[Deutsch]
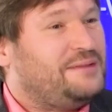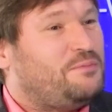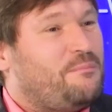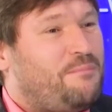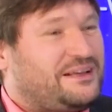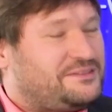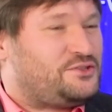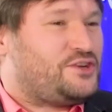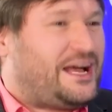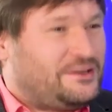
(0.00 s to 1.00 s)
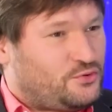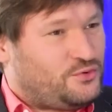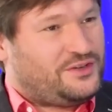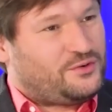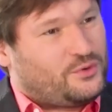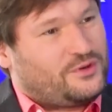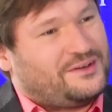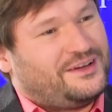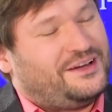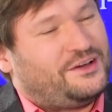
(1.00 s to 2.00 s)
eine bombastische Ankündigung
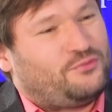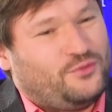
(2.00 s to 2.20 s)
äh, mhm.